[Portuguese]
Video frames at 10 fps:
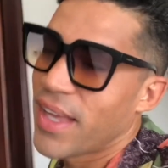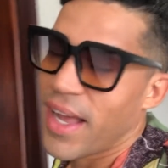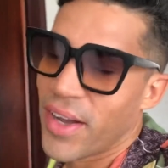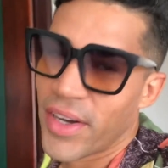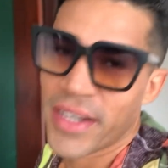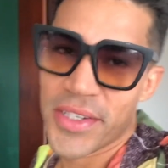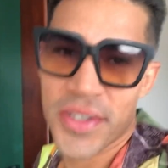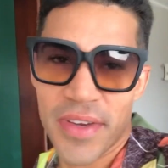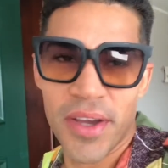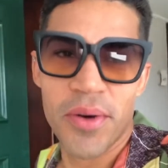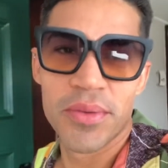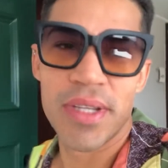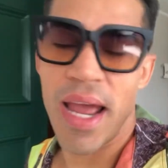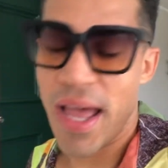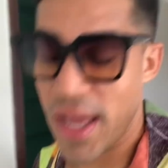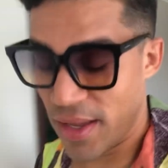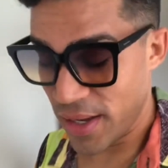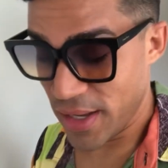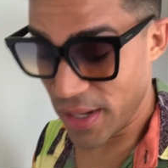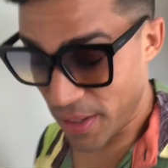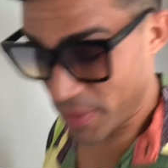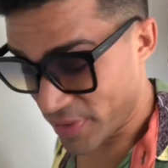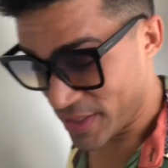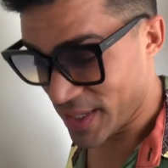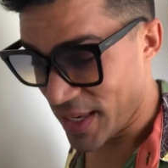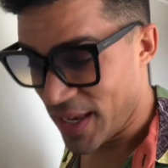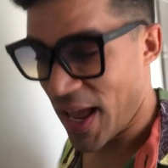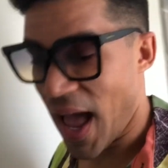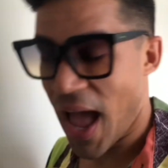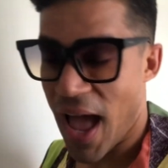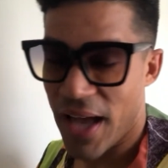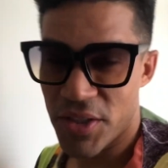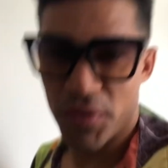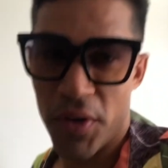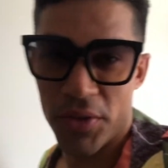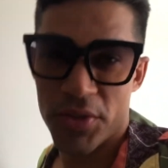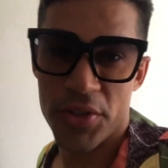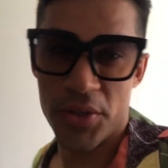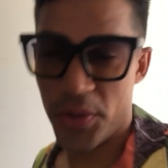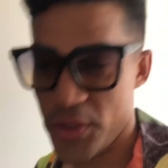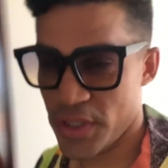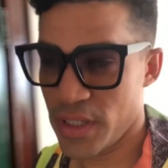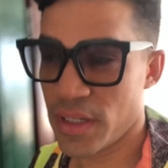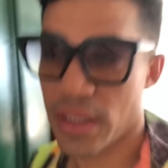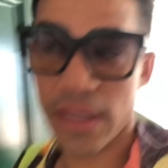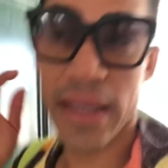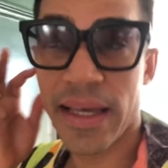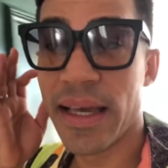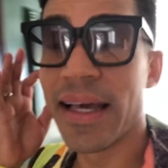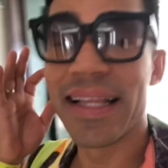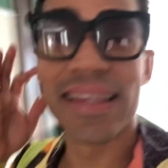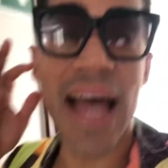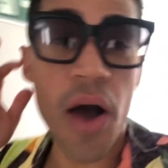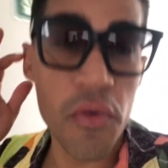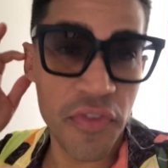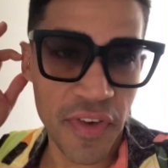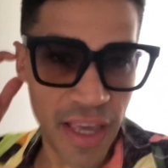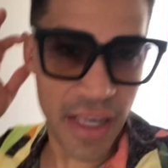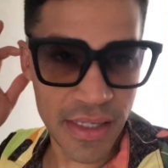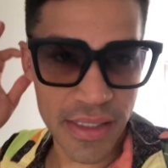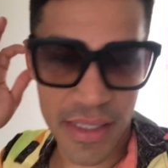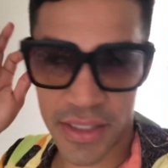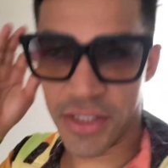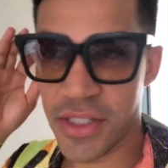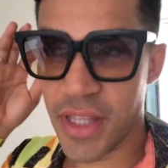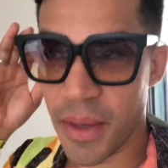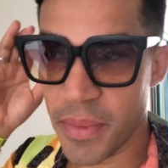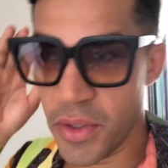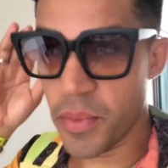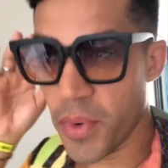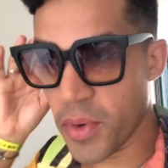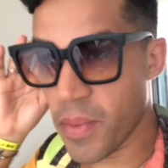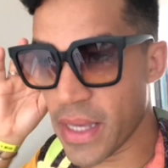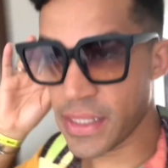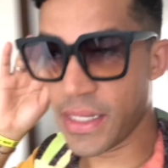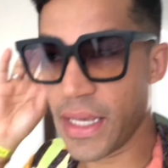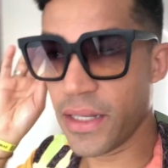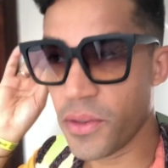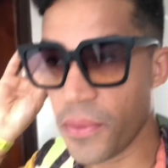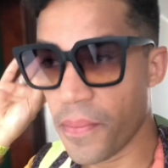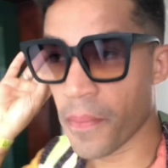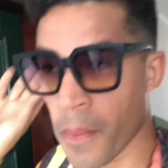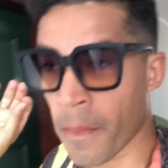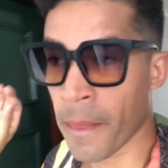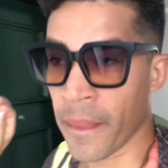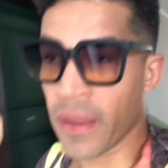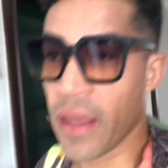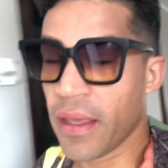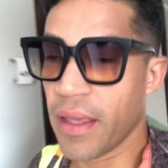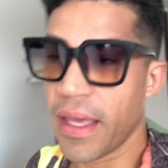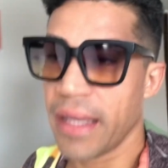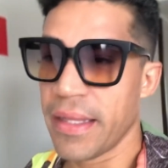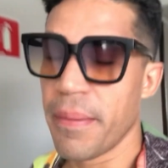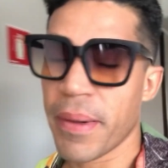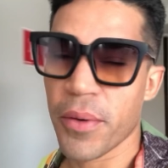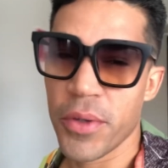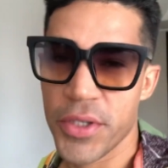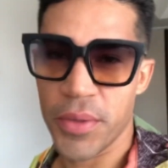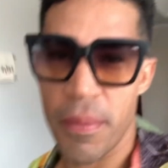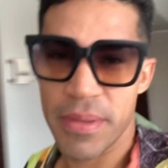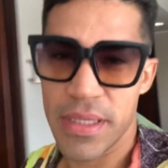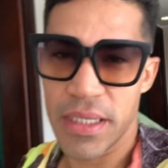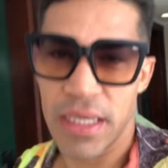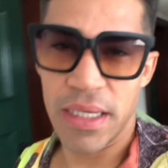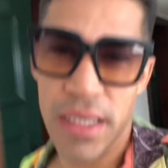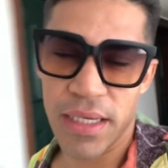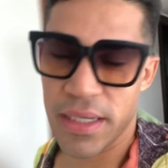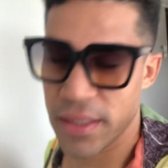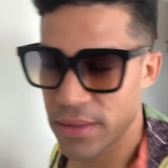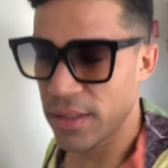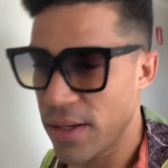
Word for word: Agora a gente vai encontrar a galera para fazer as fotos de hoje. Talvez a gente termine um pouco mais cedo e aí dê para curtir uma piscininha,